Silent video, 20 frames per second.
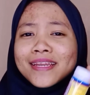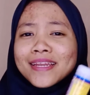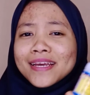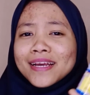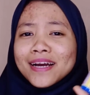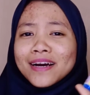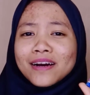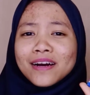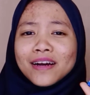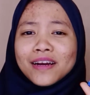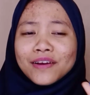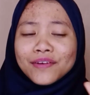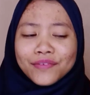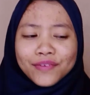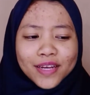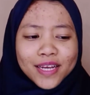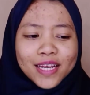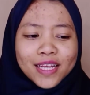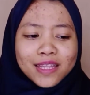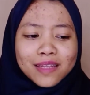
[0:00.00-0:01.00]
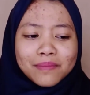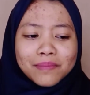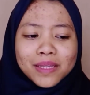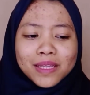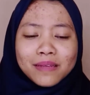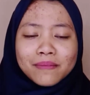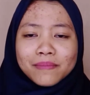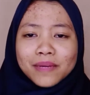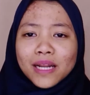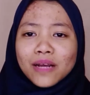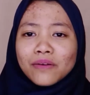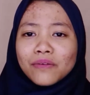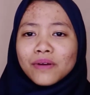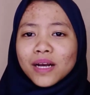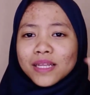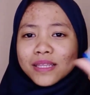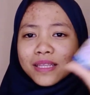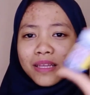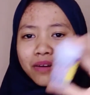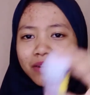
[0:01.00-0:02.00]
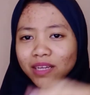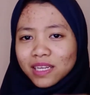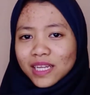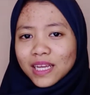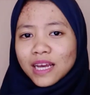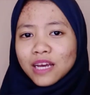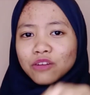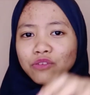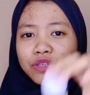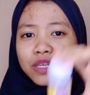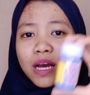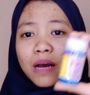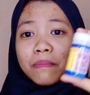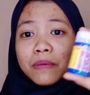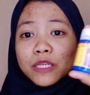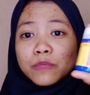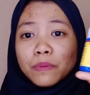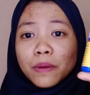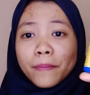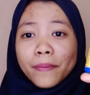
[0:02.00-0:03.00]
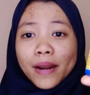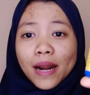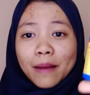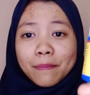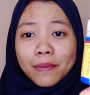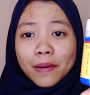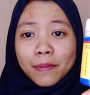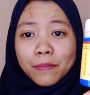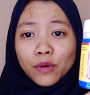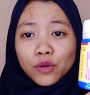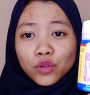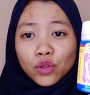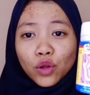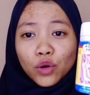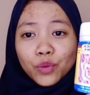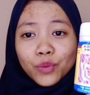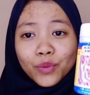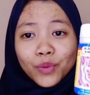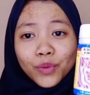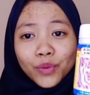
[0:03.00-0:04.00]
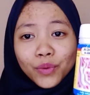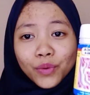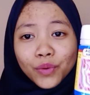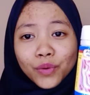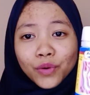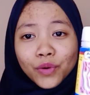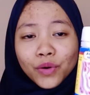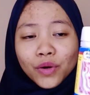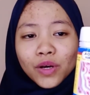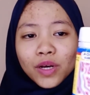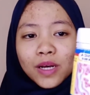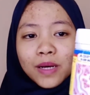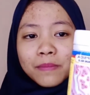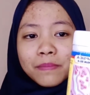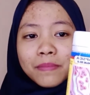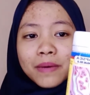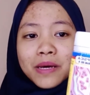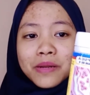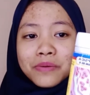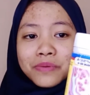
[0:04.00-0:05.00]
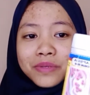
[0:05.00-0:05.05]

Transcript: ini nggak efek ya teman-teman aku nggak tahu ini harus habis beberapa botol dulu baru